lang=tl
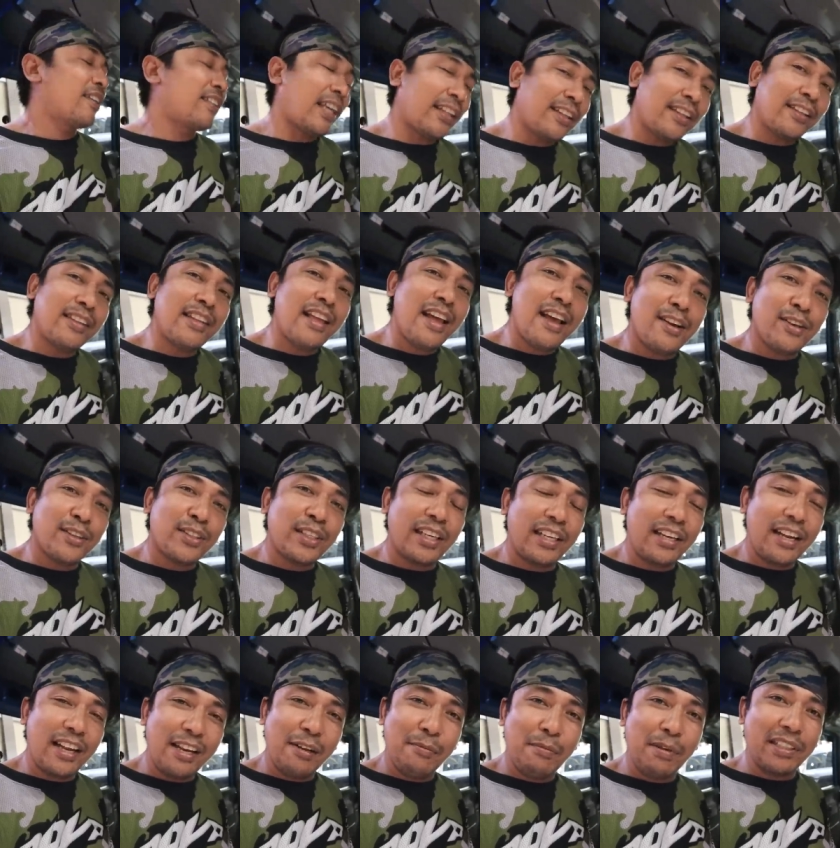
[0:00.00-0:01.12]
Excited na ako sa
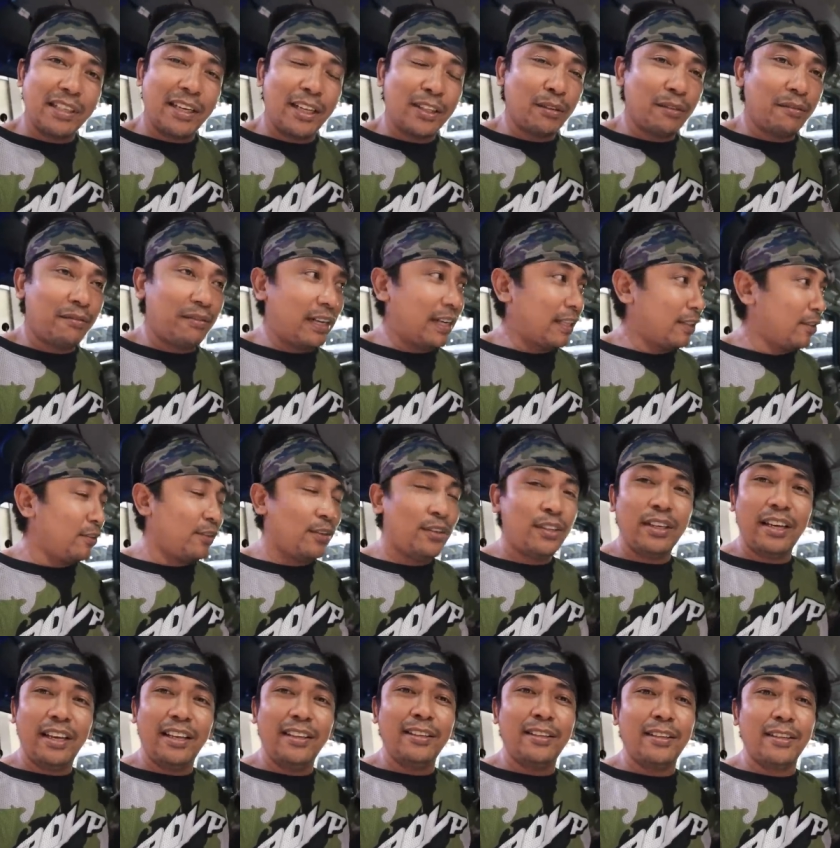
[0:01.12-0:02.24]
kalalabasan na itong van na to.
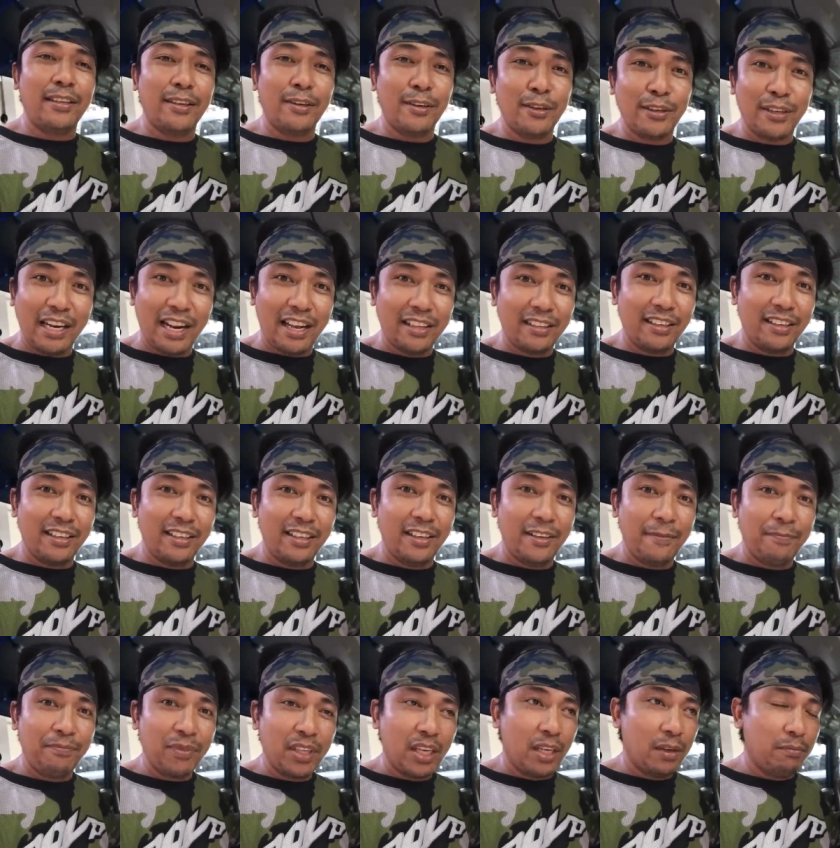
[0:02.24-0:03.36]
Interior natin
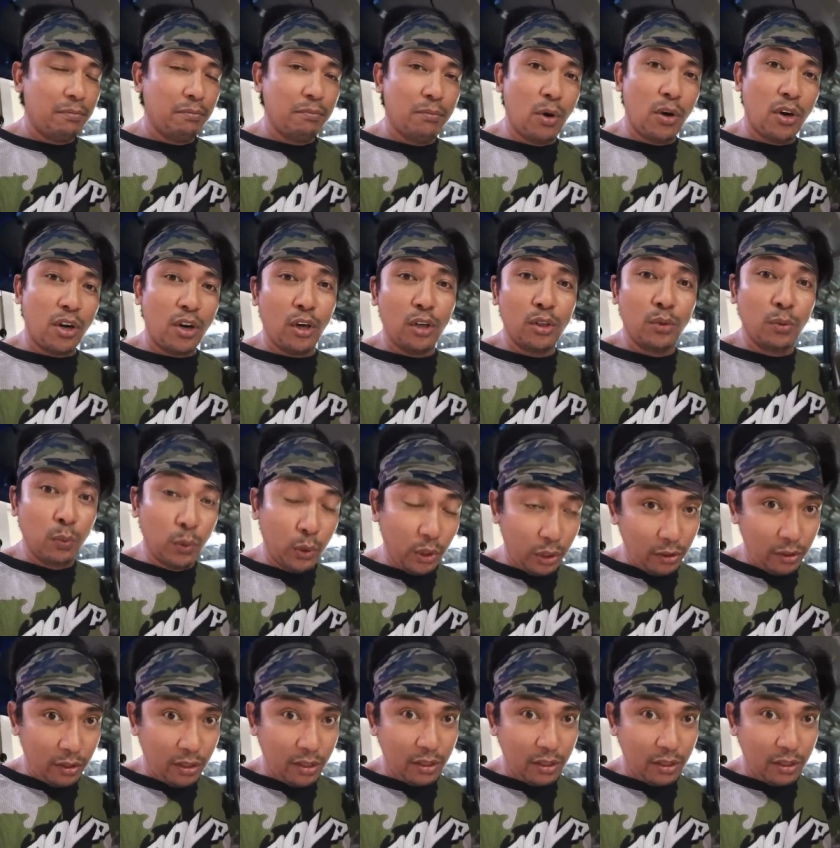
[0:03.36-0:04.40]
more on woods,